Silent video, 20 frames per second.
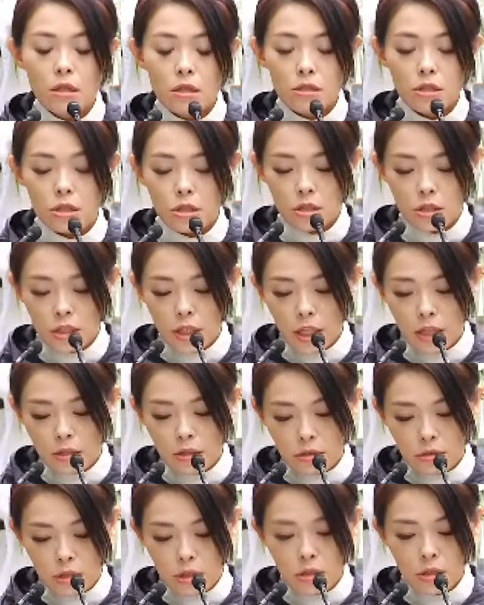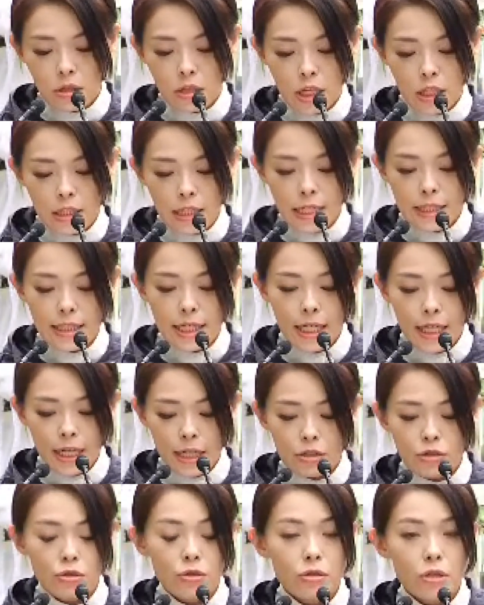事实上，真的让大家
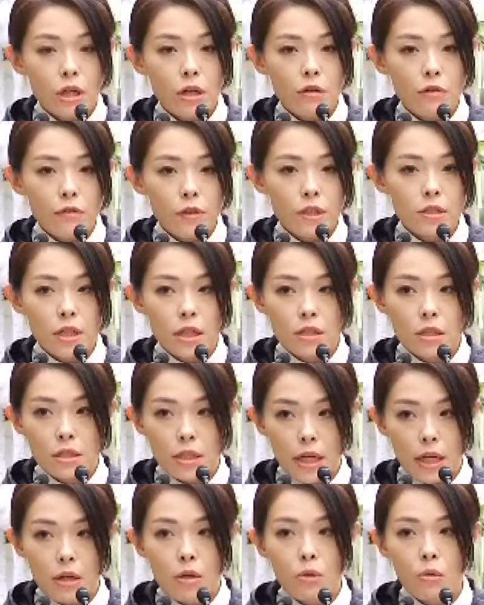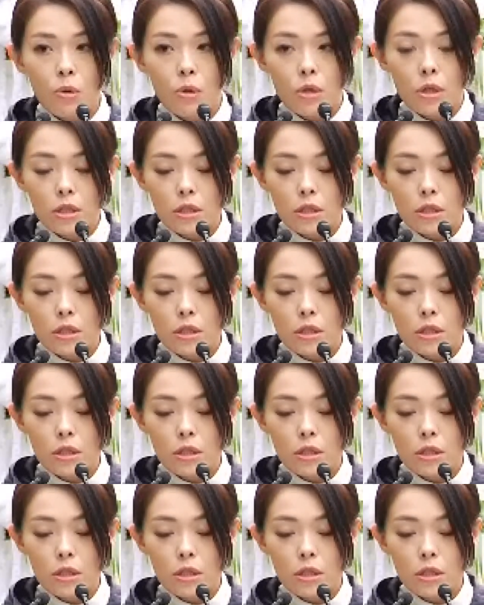感受到非常的难过。